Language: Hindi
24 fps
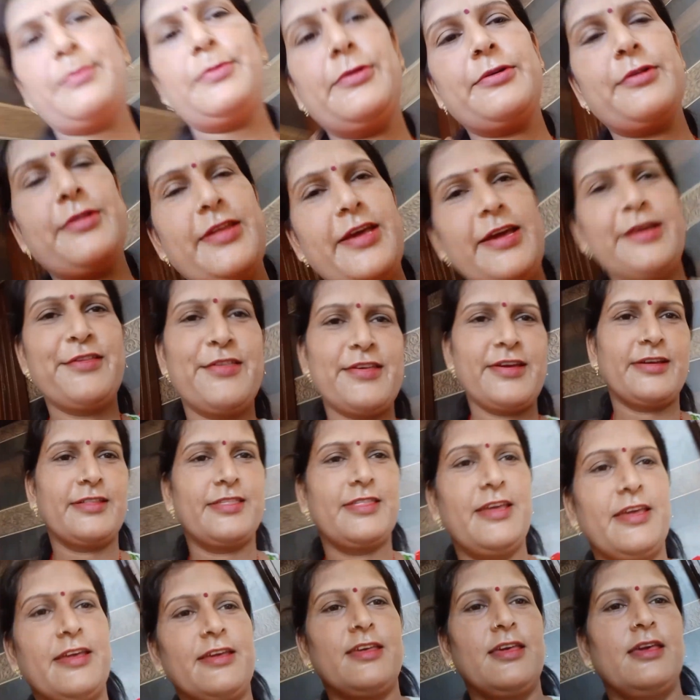आप लोग देख
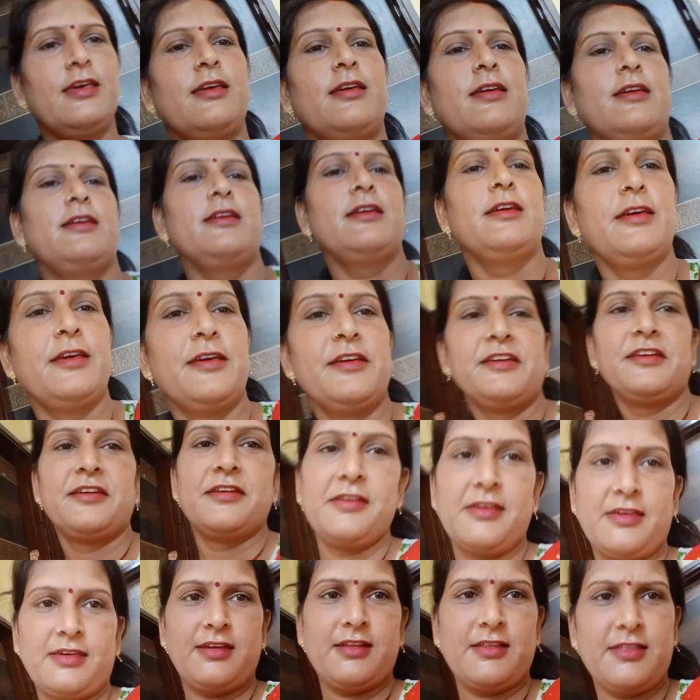सकते हैं कि
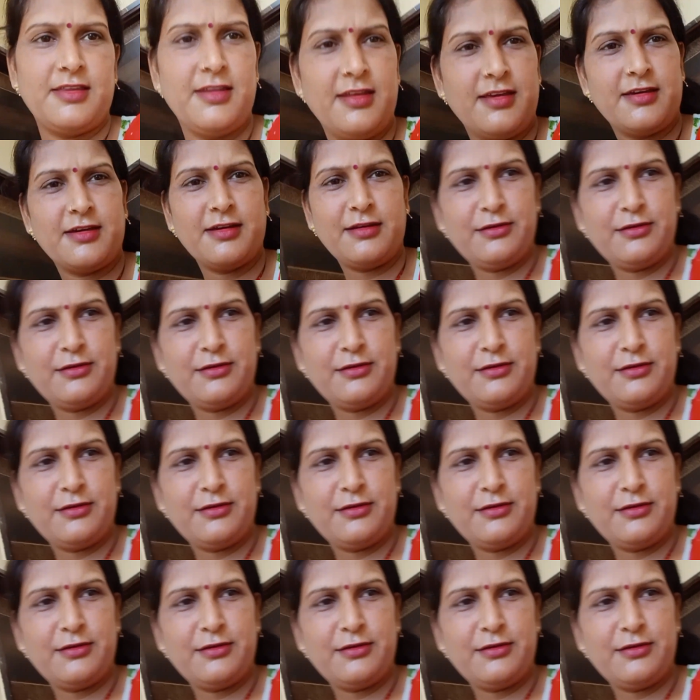कीर्ति के